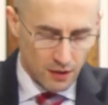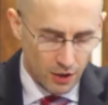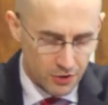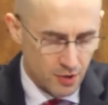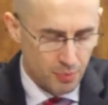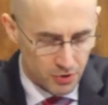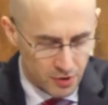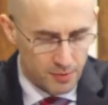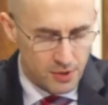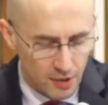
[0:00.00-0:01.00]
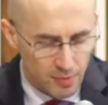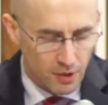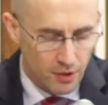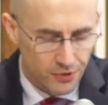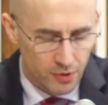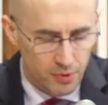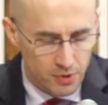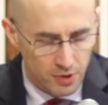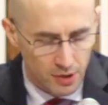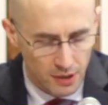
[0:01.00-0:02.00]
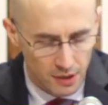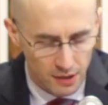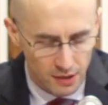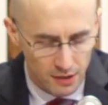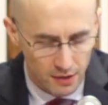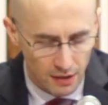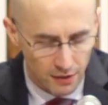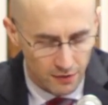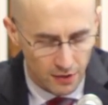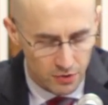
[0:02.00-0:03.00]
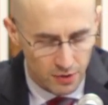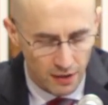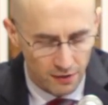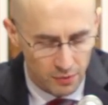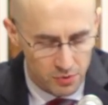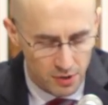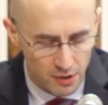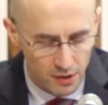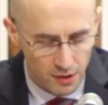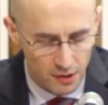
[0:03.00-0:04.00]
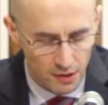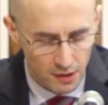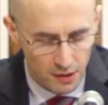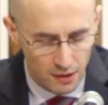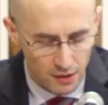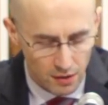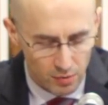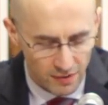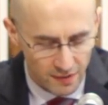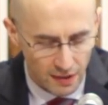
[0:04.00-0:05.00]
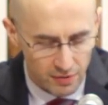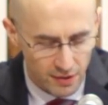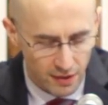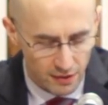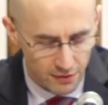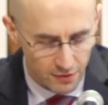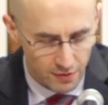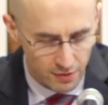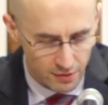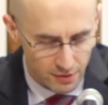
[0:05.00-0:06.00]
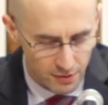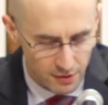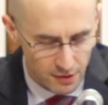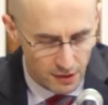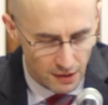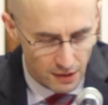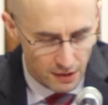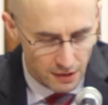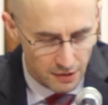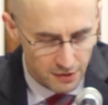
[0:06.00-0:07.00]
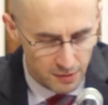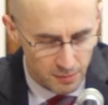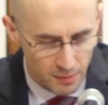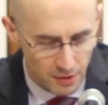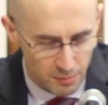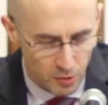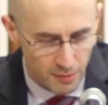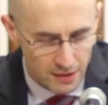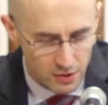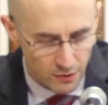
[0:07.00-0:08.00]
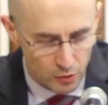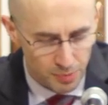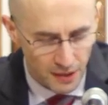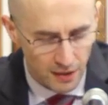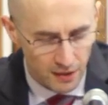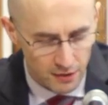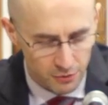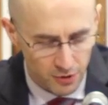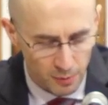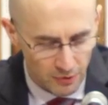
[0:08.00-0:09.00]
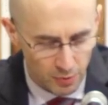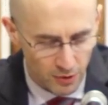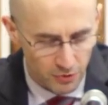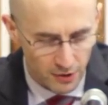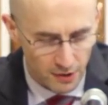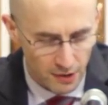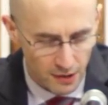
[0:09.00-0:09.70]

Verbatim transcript: Ojcze, prosimy Ciebie o to, byś teraz też okazał się łaskawy dla nas w tym momencie skupienia na Twoim słowie